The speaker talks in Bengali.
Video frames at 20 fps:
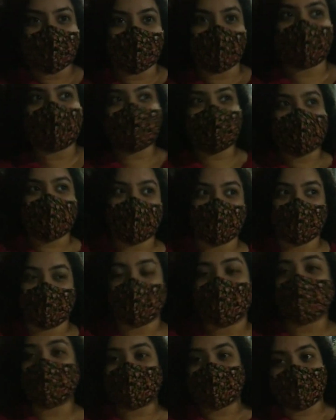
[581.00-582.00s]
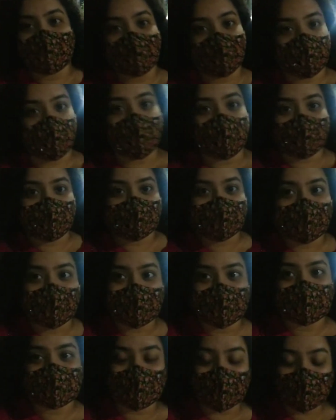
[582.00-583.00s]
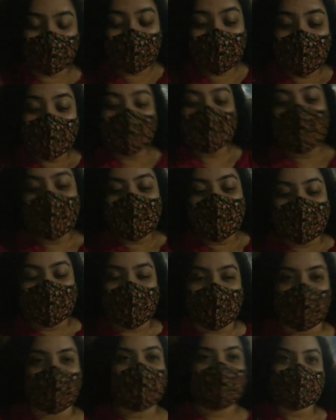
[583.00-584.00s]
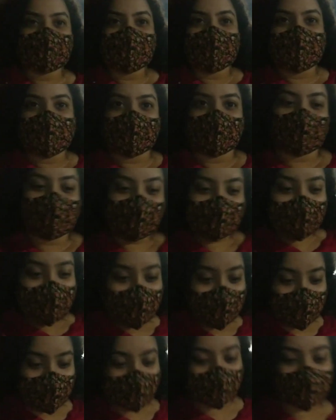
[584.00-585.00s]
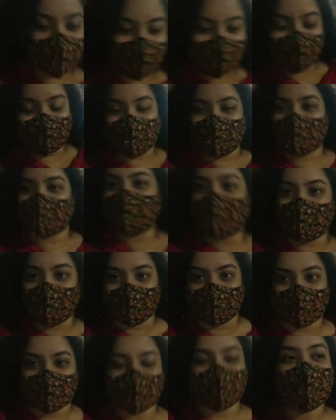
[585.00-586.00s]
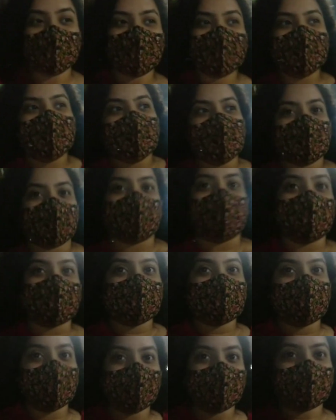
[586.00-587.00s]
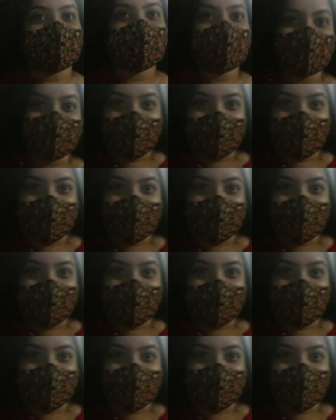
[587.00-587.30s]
তনুশ্রীকে নেব একটুখানি গঙ্গার ধারে যাব গঙ্গার ধারে গিয়ে তারপর একটু বসবো তারপর তনুশ্রীর